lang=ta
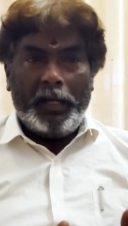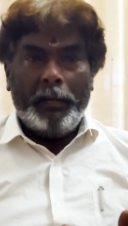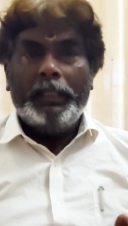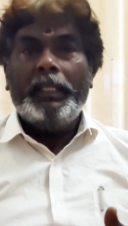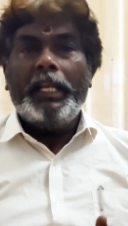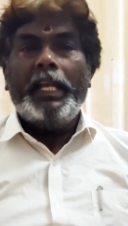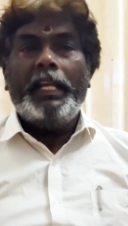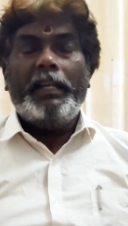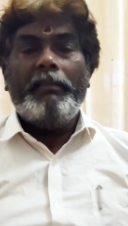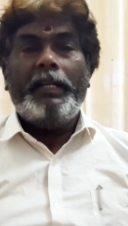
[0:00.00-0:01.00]
நிபந்தனையை
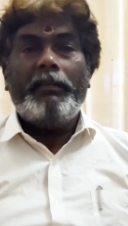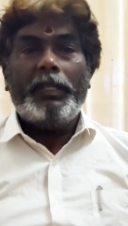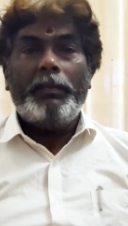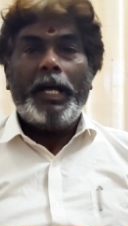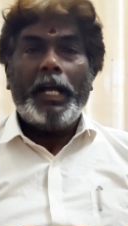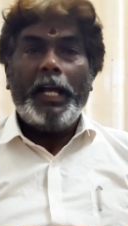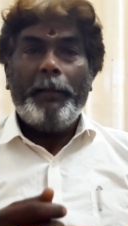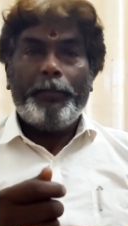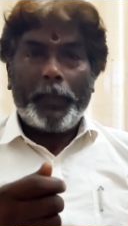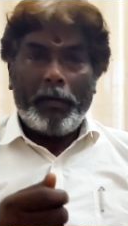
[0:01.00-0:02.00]
நிறைவேற்றும் விதமாக
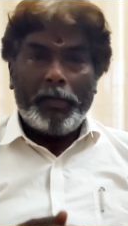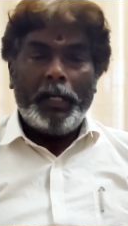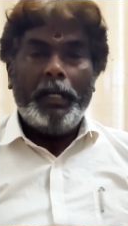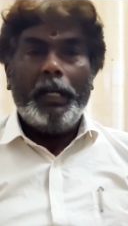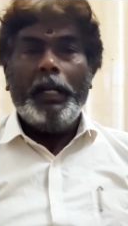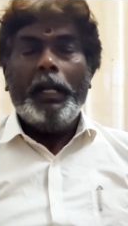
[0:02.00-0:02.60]
அவர்கள்